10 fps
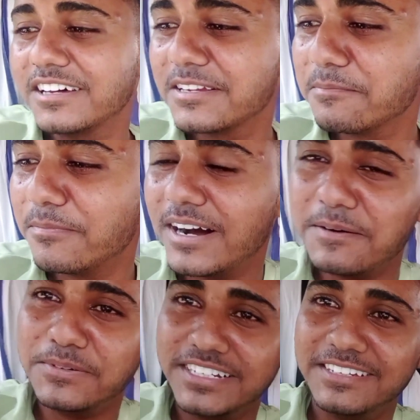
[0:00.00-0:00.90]
अरे
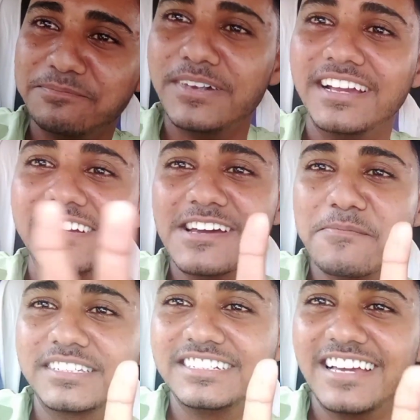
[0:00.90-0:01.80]
बाप रे
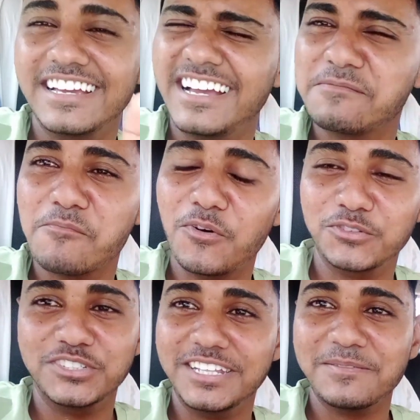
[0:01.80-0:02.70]
भयंकर पसीना है गाइस
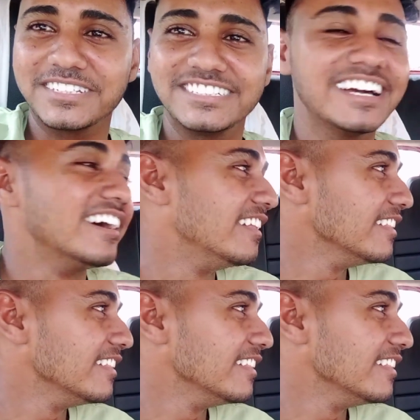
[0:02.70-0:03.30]
बहुत ज़्यादा पसीना